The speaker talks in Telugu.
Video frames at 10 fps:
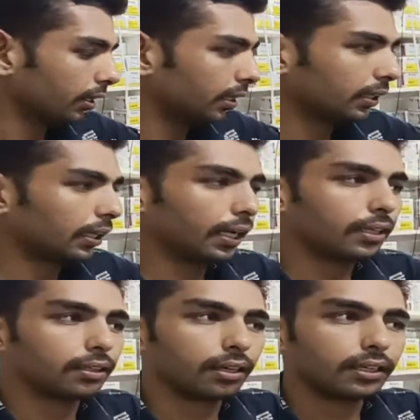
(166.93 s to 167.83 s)
దీనికి
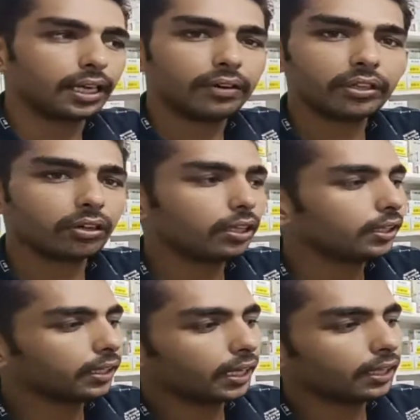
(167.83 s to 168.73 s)
లైట్ అది హెవీ
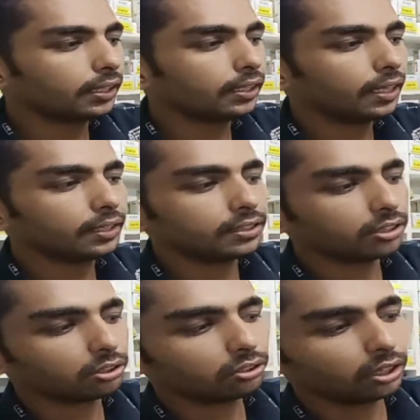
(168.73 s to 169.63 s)
క్వాలిటీ ఎల్ఈడి లైట్
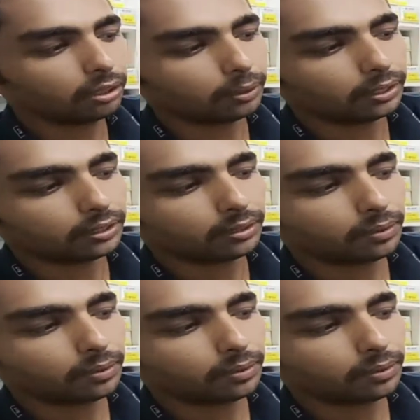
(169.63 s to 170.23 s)
ఇచ్చారు చూడండి ఫ్రెండ్స్